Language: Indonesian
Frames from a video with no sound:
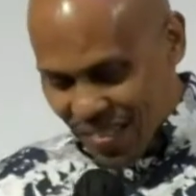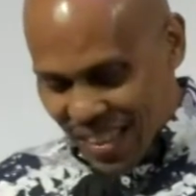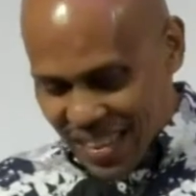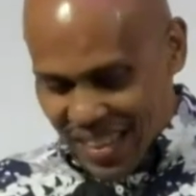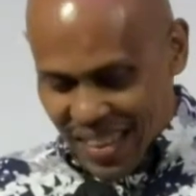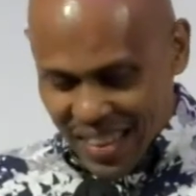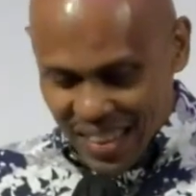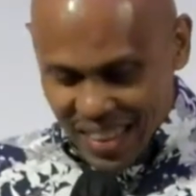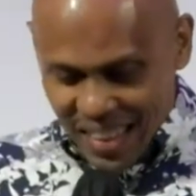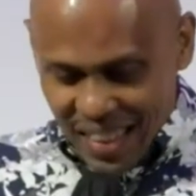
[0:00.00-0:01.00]
biasa.
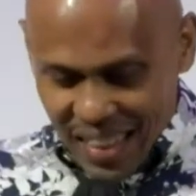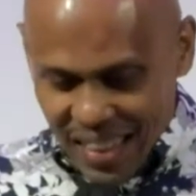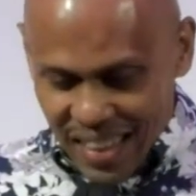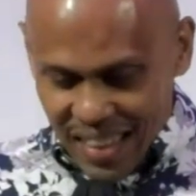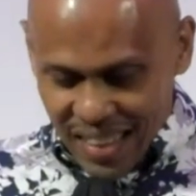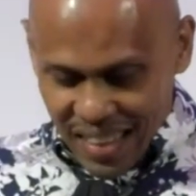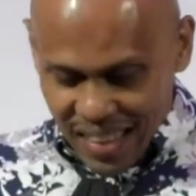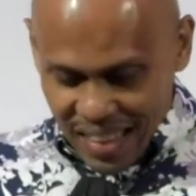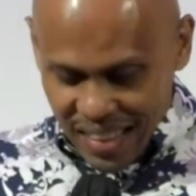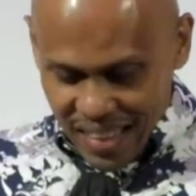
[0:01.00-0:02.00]
Uh,
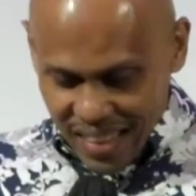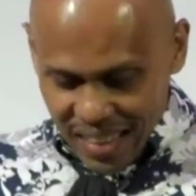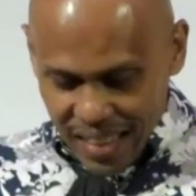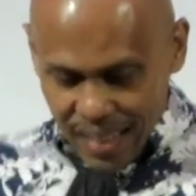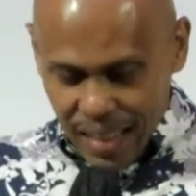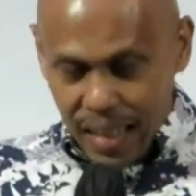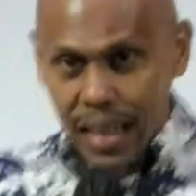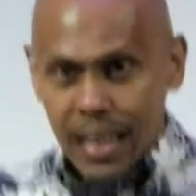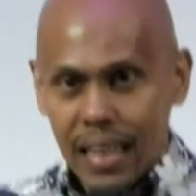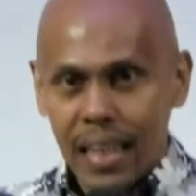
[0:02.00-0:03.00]

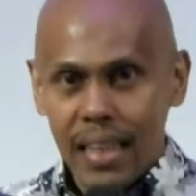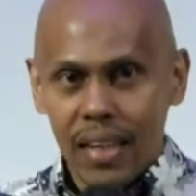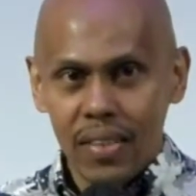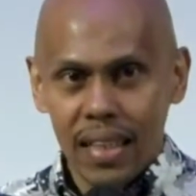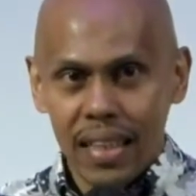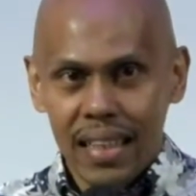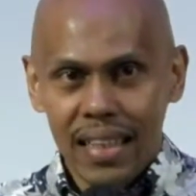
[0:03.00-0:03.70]
Enak ya dekat laut ya.